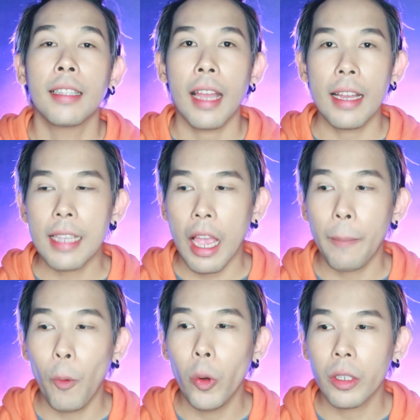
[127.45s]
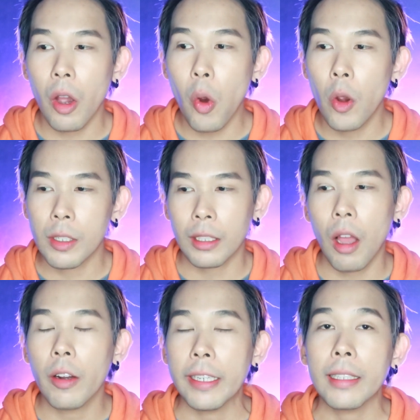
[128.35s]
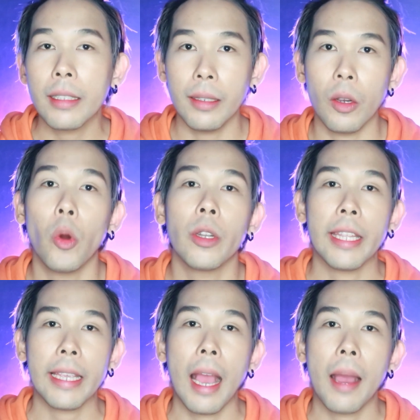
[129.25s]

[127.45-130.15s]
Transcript: ถ้าจะให้พูดก็คงจะต้องนึกถึงคนนี้ค